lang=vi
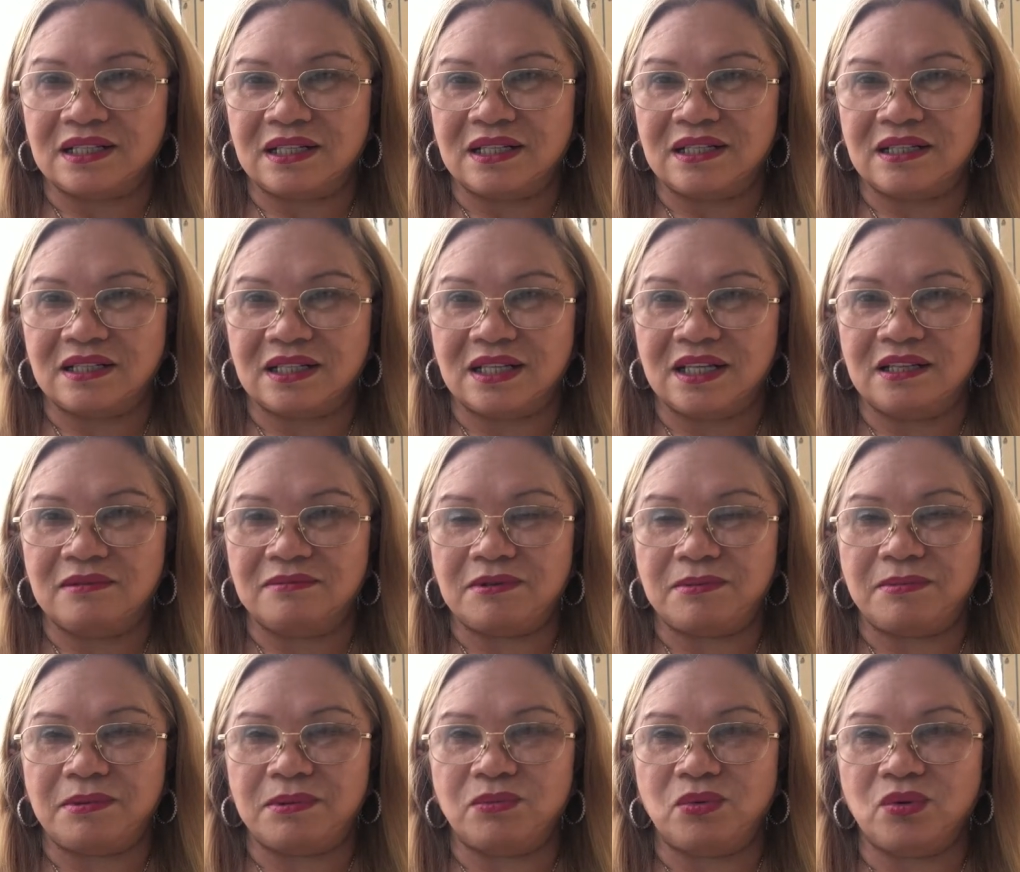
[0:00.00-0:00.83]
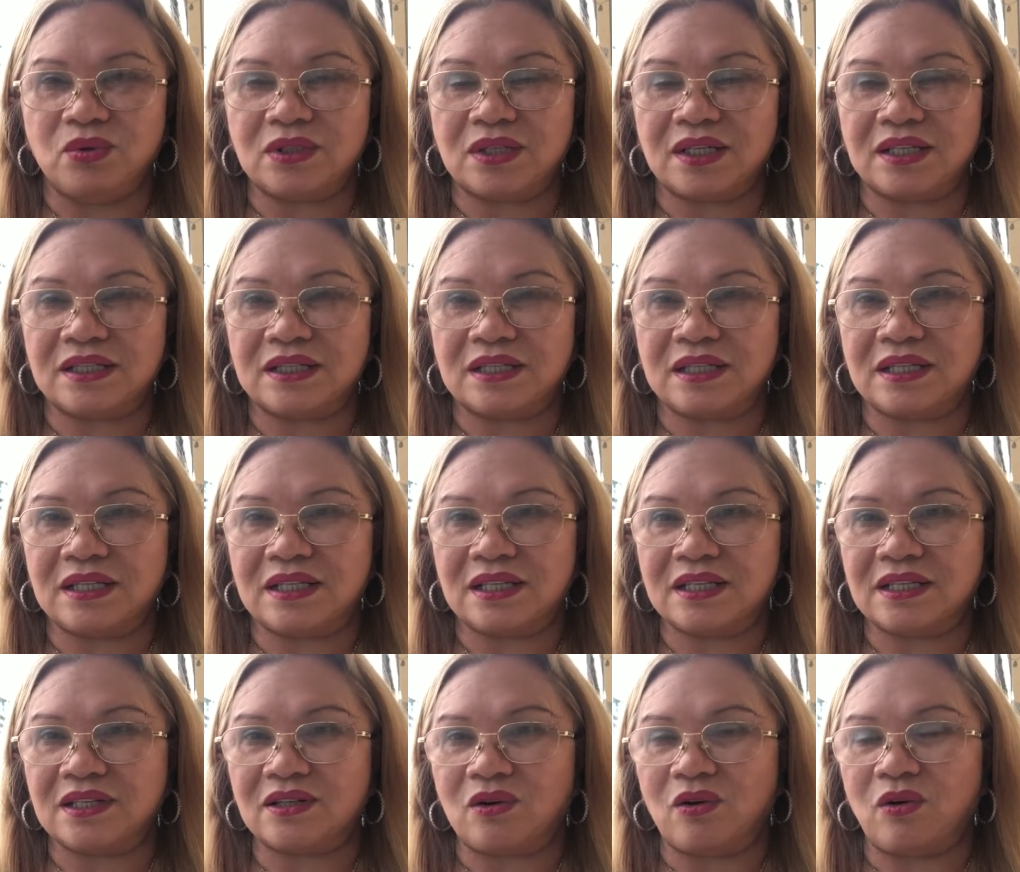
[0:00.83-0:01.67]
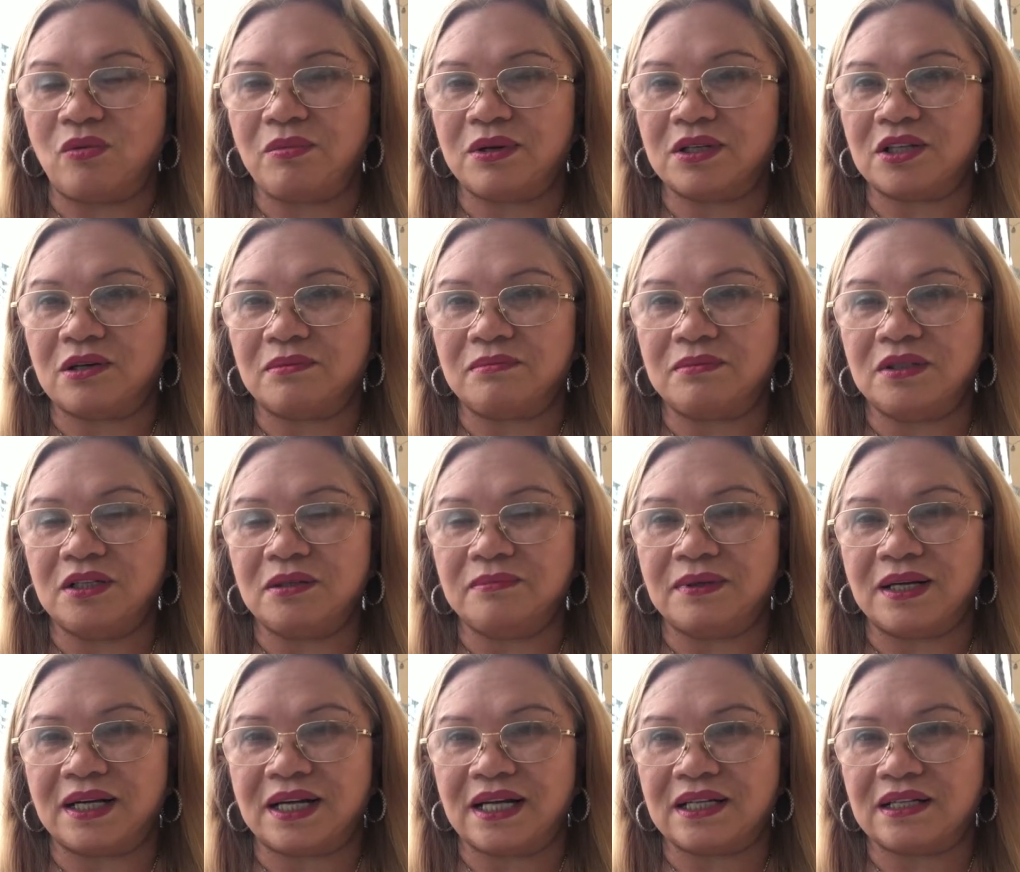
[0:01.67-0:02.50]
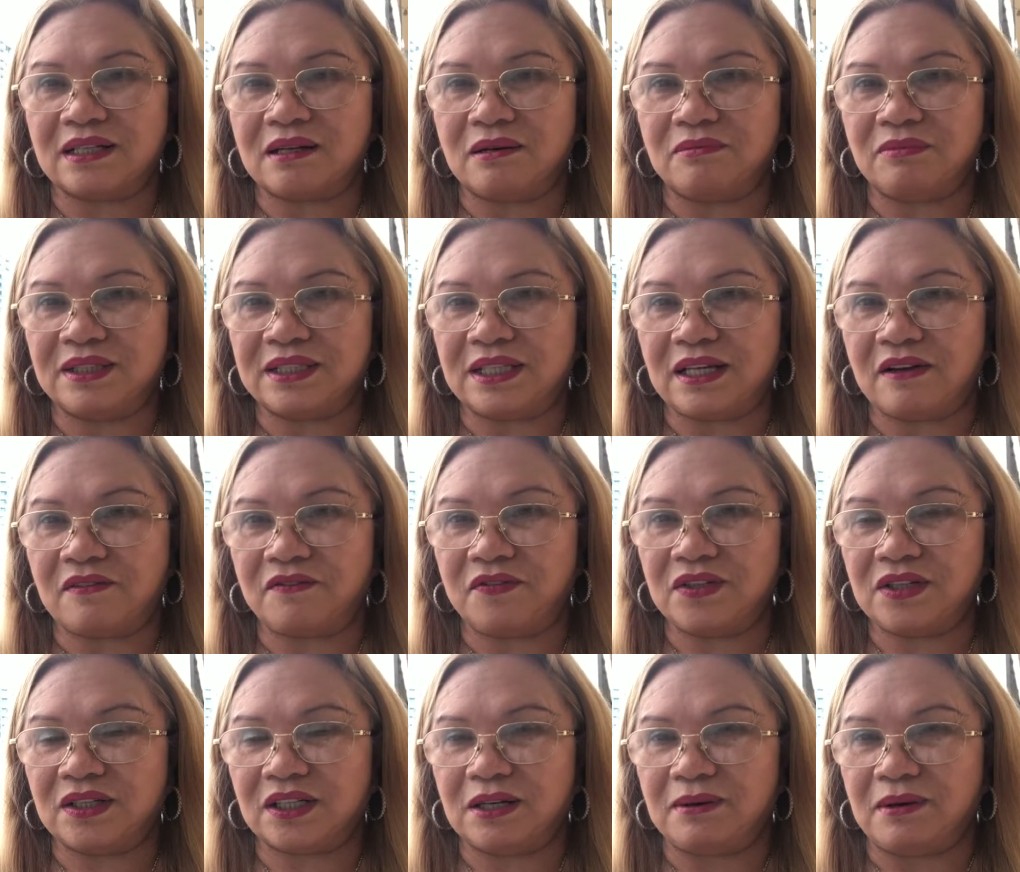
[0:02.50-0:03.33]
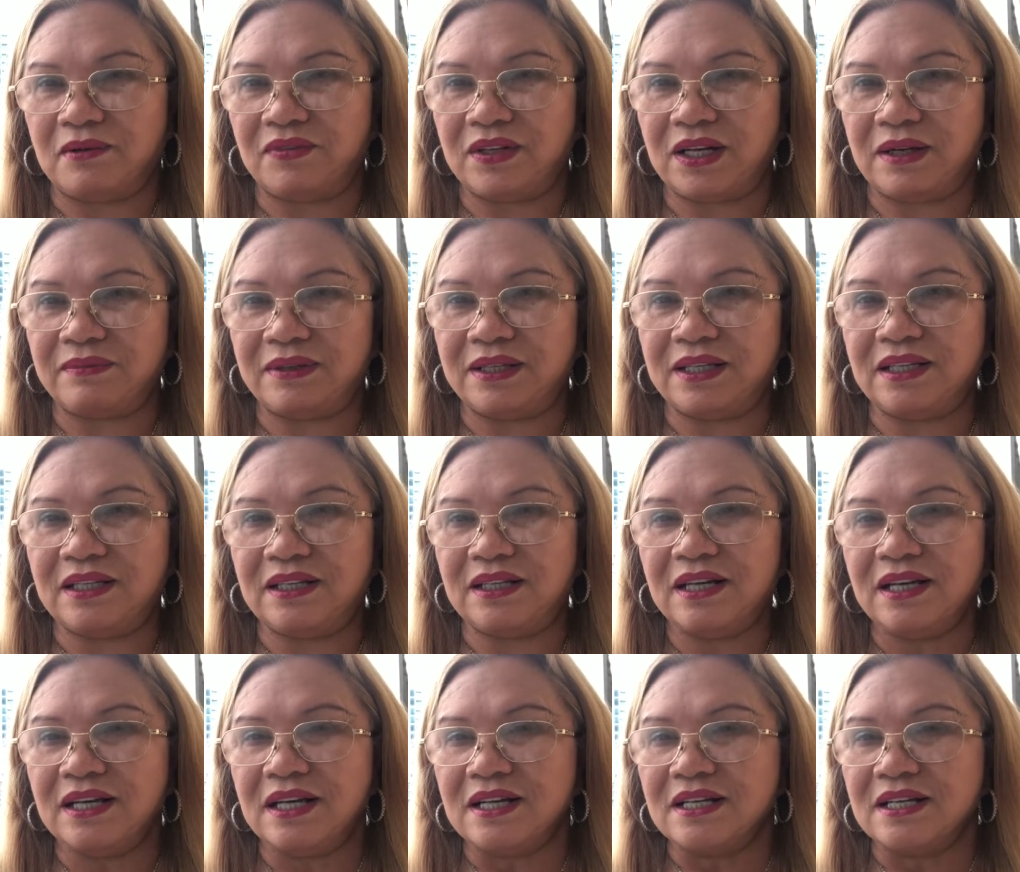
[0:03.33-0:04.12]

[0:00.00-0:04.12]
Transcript: vì khi mà mình muốn cho cái cái chỗ mà cho mướn mà khách không phải than tiền là phải làm y